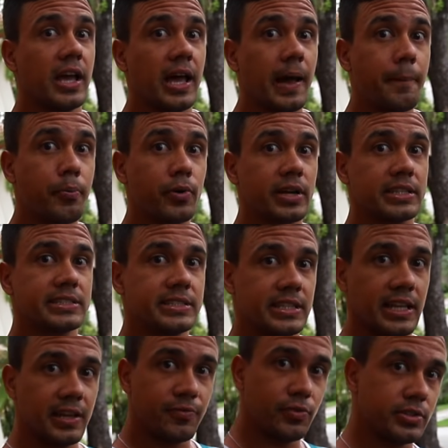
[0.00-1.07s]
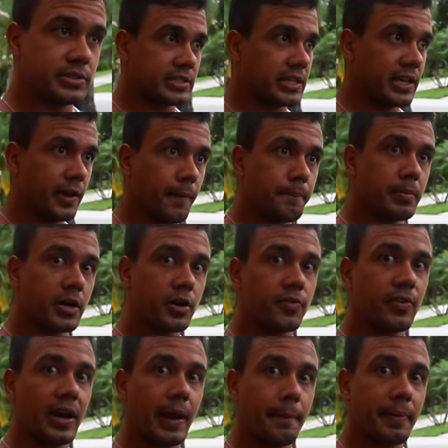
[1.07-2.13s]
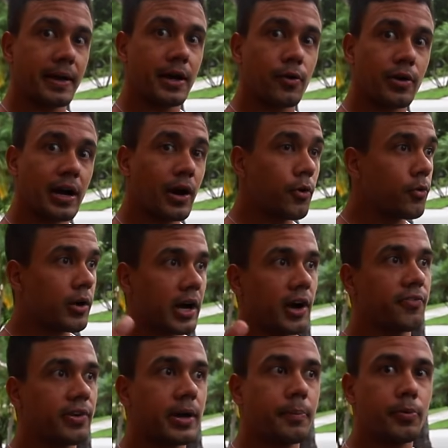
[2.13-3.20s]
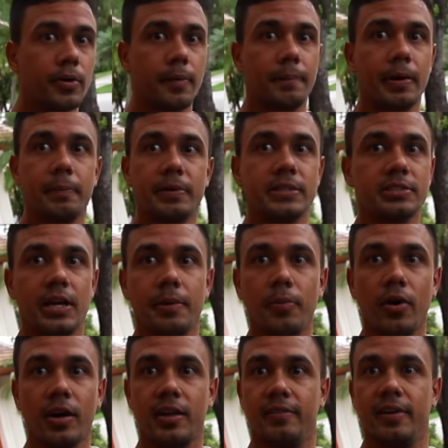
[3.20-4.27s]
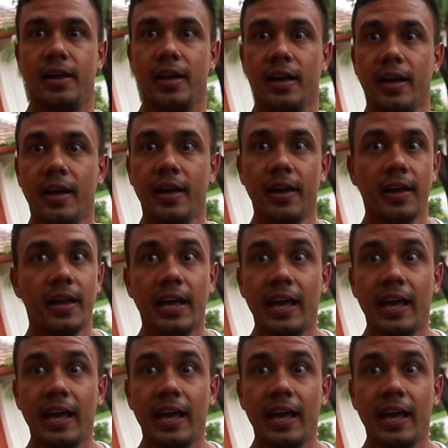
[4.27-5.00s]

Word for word: É porque se nem você, nem o banco vai lá pegar o carro, o carro fica pra empresa de reboque, Fica véio. pra empresa.